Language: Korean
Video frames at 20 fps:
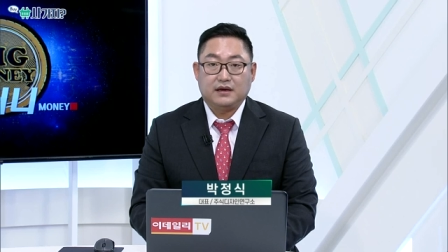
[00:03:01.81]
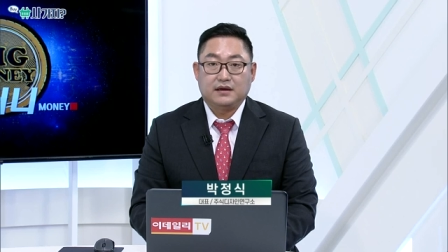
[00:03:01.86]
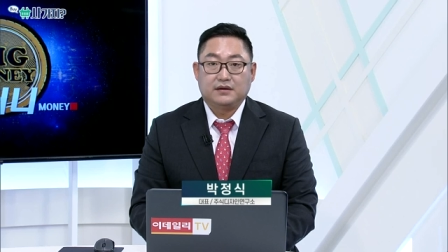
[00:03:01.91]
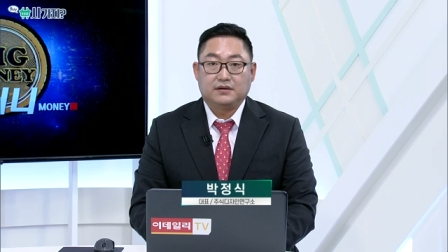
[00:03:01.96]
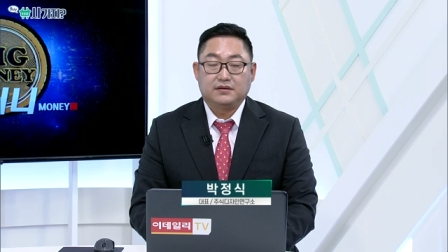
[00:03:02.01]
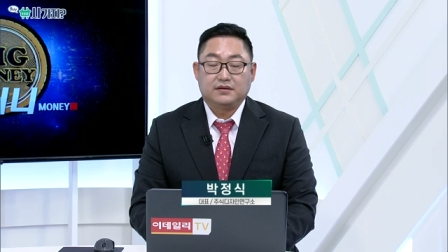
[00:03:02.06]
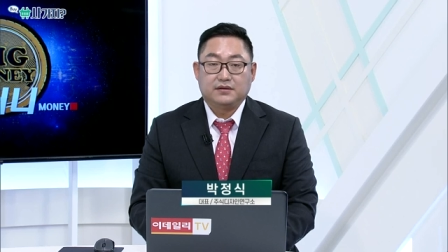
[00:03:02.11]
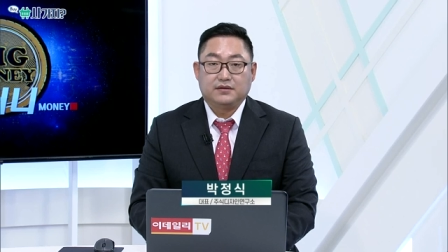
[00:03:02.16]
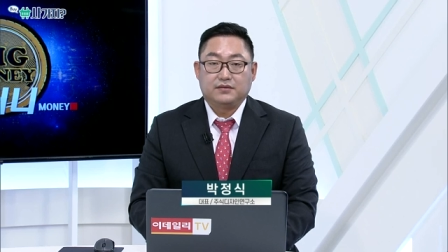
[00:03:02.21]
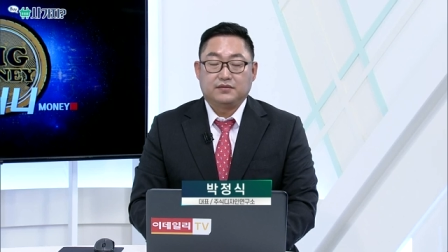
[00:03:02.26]
어,
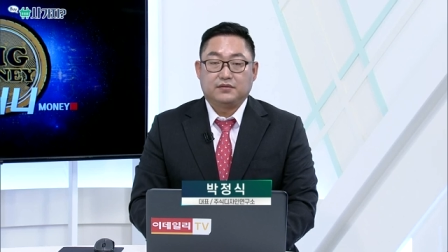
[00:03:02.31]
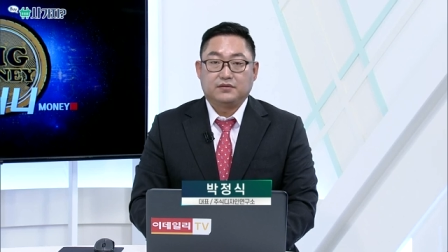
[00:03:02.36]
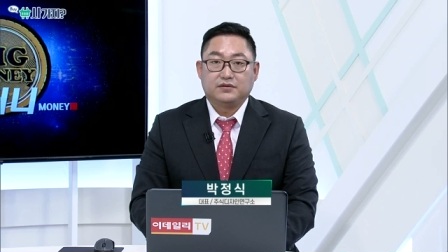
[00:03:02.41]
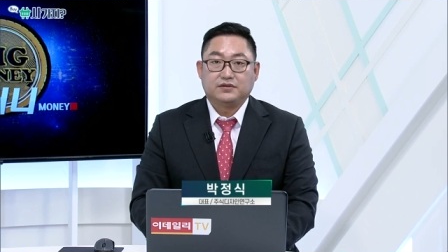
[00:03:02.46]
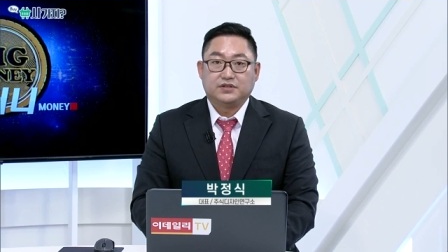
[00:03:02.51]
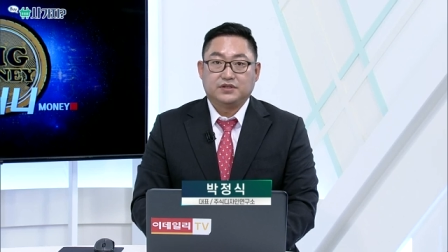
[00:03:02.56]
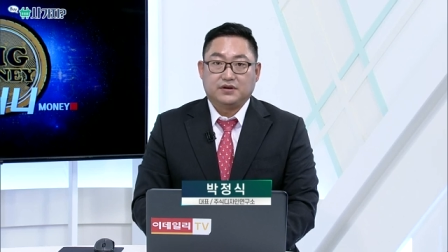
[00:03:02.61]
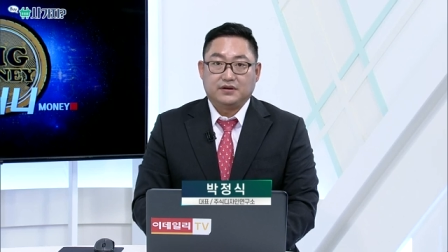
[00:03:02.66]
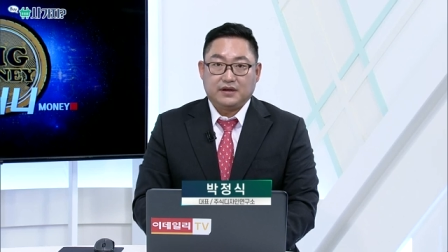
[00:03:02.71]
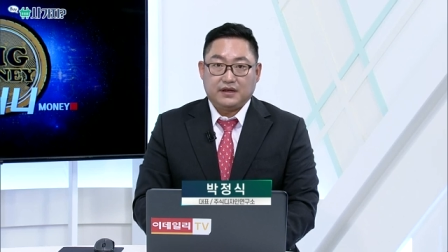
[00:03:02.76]
에너지
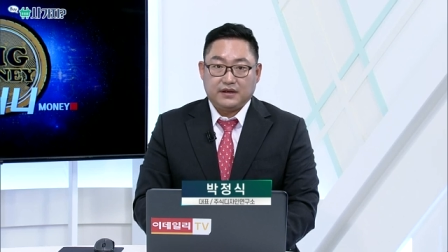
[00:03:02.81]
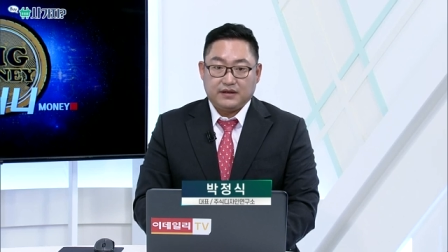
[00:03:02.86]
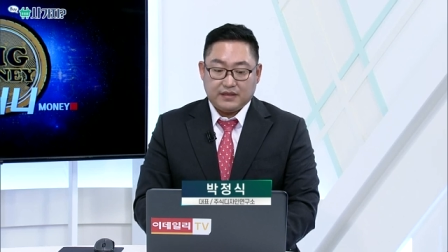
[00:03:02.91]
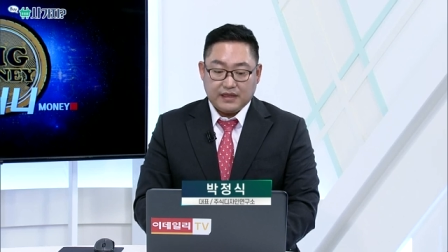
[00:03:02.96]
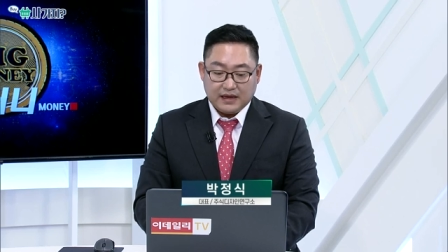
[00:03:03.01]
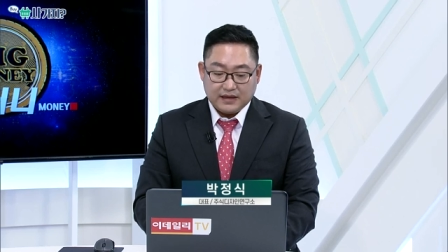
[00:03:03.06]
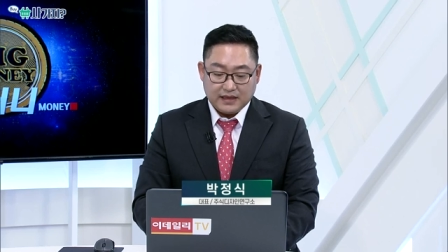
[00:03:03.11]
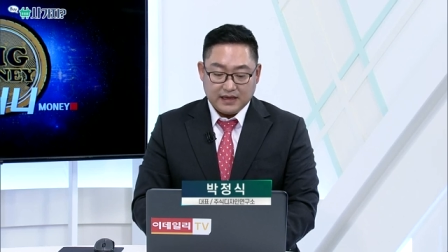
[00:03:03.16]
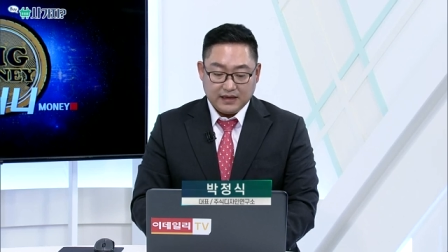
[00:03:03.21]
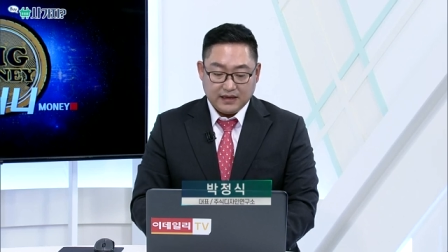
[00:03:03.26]
솔루션의
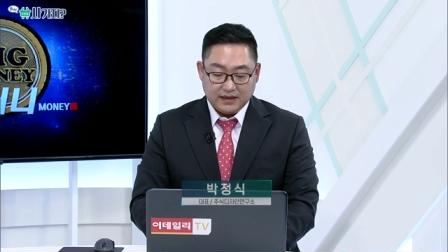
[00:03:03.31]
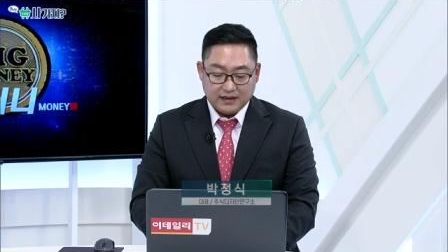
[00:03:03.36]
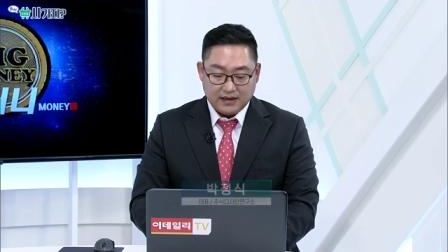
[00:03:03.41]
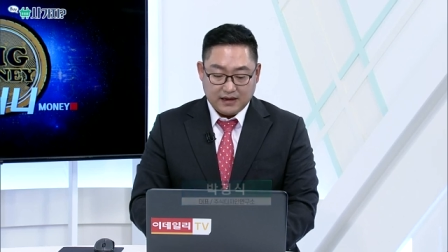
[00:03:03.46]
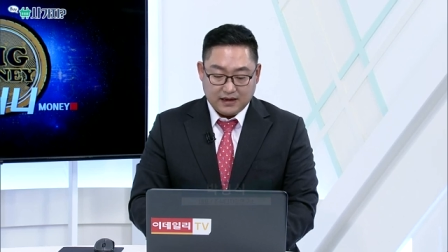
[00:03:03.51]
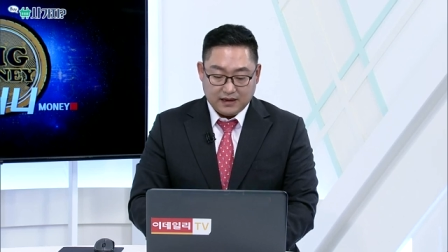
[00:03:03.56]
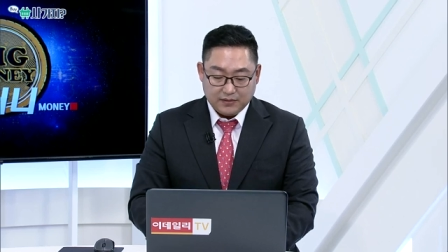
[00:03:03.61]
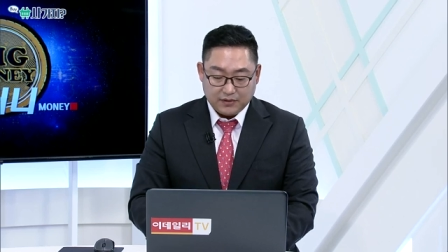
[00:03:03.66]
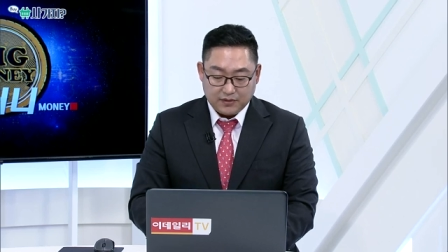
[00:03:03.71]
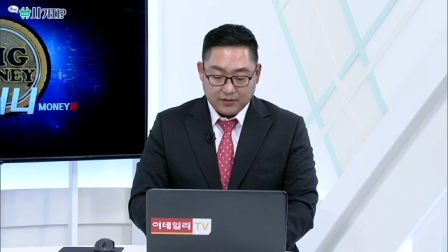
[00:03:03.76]
상장
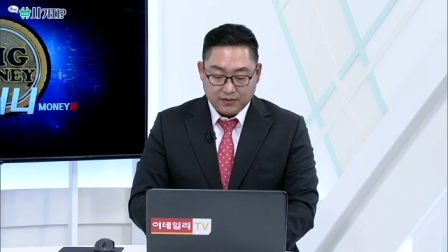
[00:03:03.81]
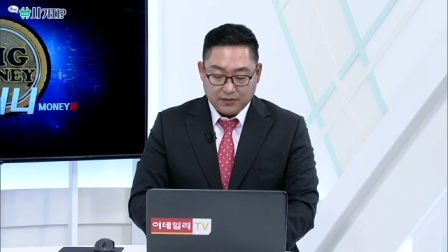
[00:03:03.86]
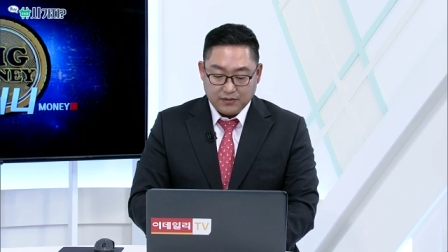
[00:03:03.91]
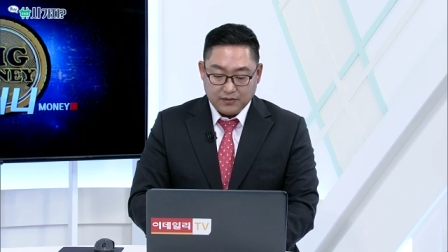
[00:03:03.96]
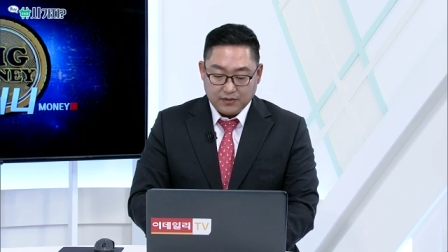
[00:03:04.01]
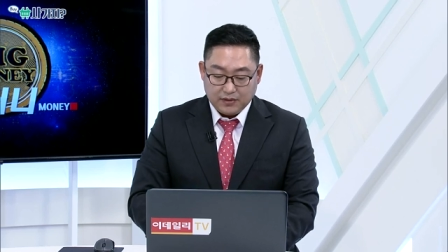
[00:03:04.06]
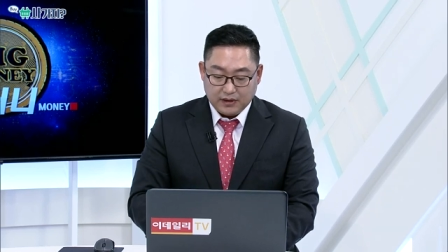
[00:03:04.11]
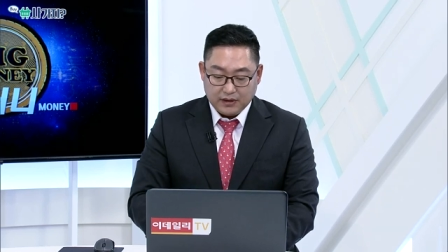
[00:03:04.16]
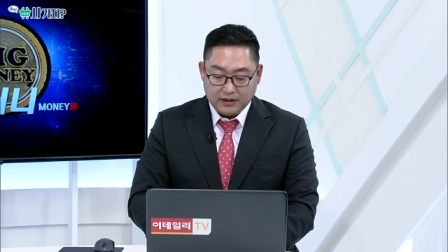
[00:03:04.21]
기대감으로